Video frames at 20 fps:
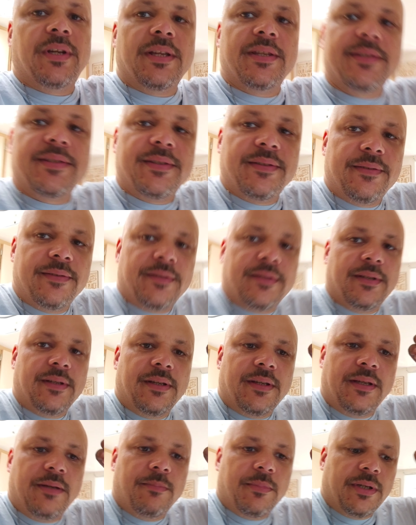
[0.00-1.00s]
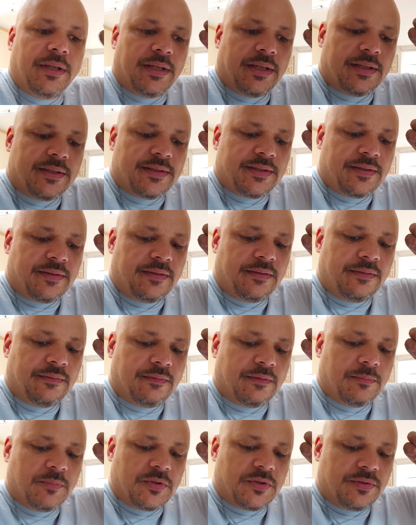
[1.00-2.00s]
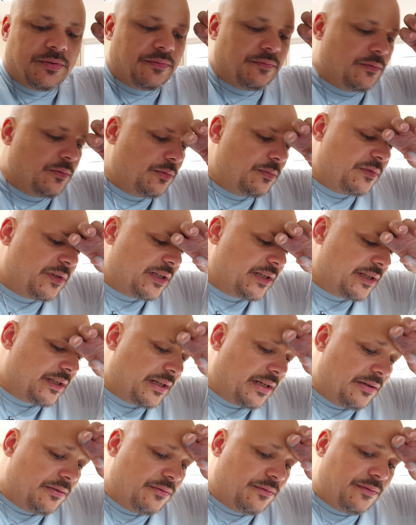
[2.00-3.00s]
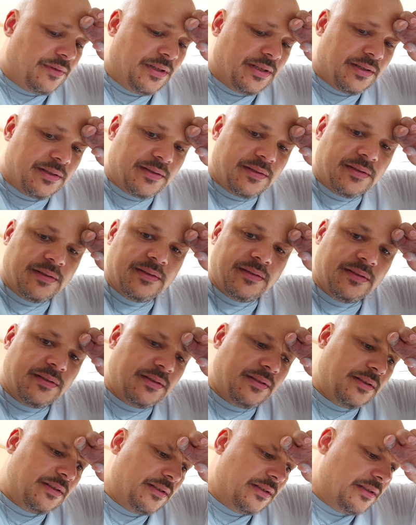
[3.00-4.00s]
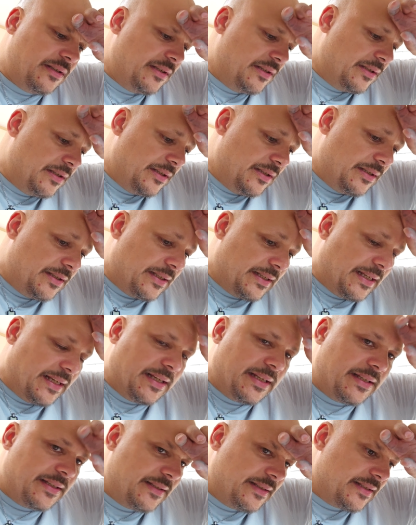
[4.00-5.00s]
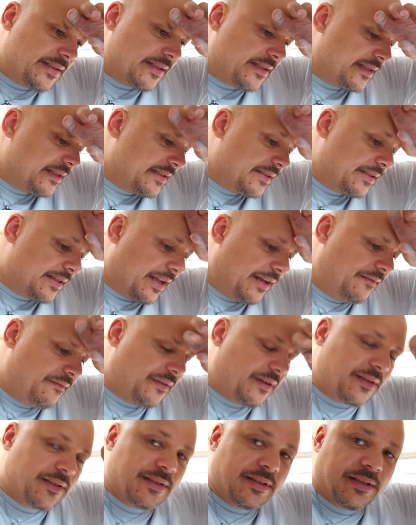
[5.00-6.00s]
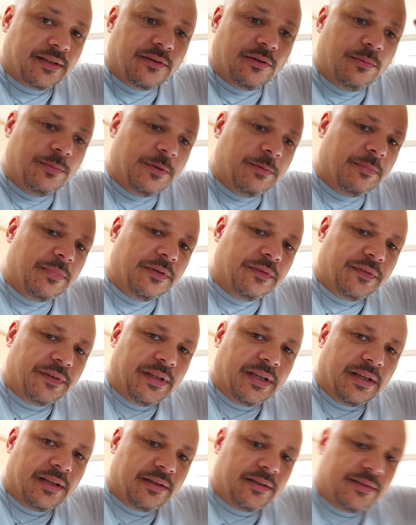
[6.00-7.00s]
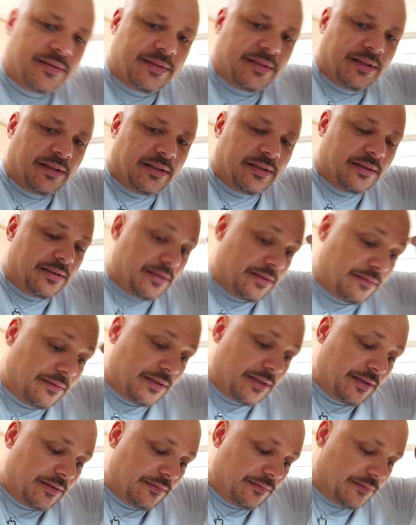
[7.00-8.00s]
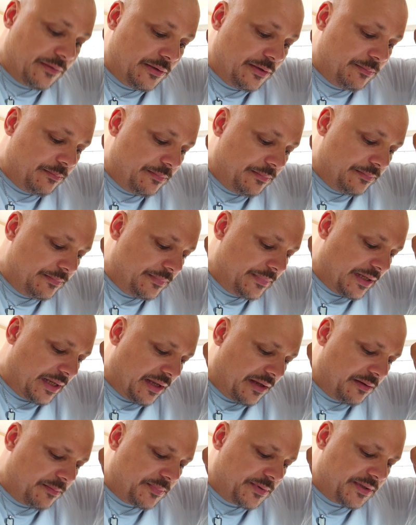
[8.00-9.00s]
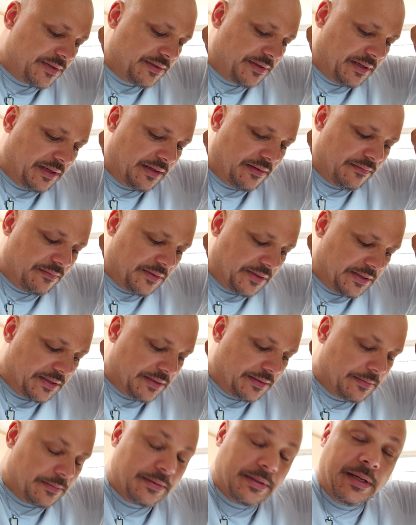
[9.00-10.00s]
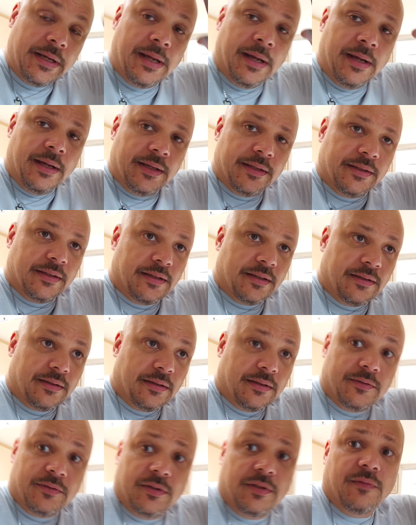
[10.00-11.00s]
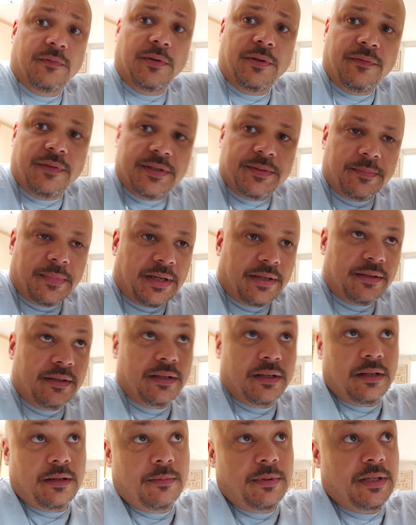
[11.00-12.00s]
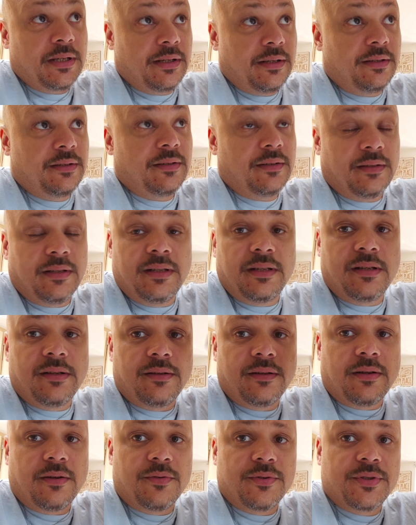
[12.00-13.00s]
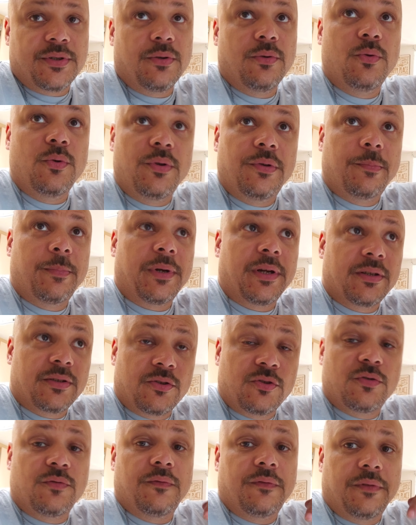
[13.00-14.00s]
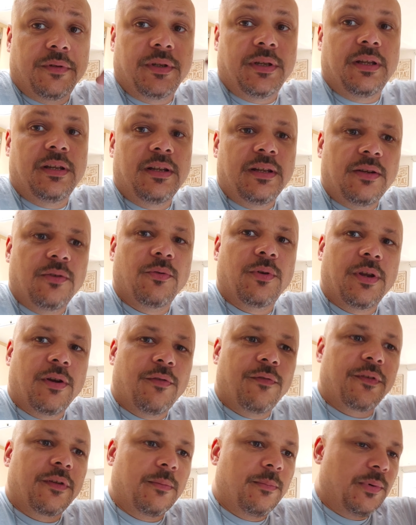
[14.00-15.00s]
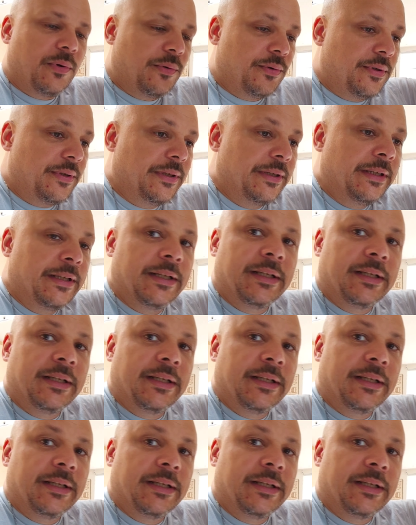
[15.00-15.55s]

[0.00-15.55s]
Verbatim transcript: und Ganzen immer erst, wenn man so einen Wohnwagen renoviert, ja, es ist einfach gesagt, kommt immer auf die Jahreszeit an. Ich war halt voll im Herbst, Regenwetter. Na, und ich wollte was machen, dann habe ich halt innen ausgehöhlt praktisch und von innen neu aufgebaut.